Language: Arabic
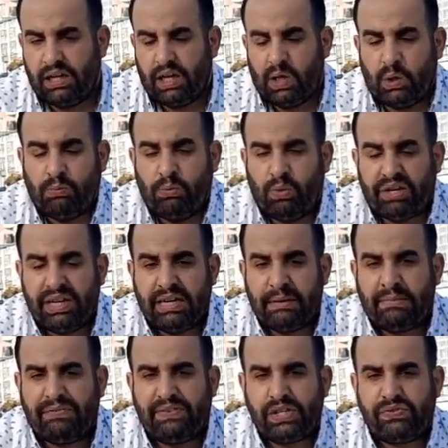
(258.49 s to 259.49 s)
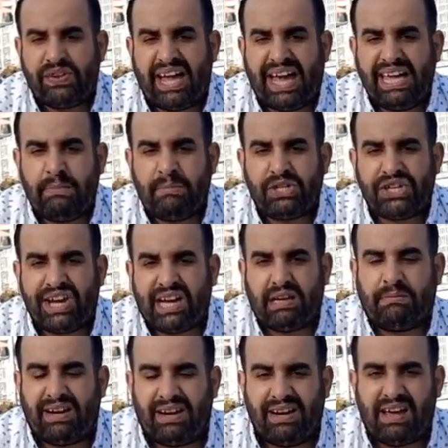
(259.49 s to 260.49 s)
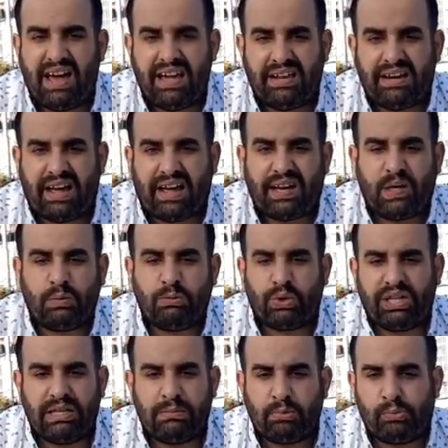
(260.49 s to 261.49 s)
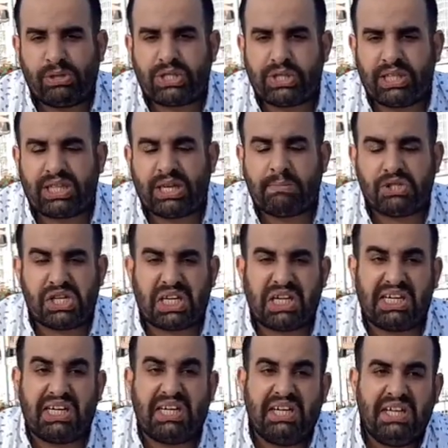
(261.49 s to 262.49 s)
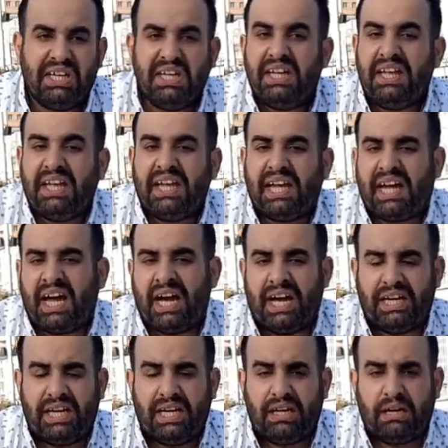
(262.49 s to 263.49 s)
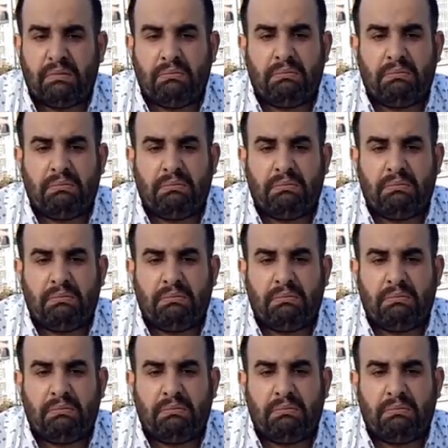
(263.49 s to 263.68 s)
الامور هنا ما فيش فيها اي مشاكل من هاي الناحيه الامور هنا مبسطه بشكل آه يعني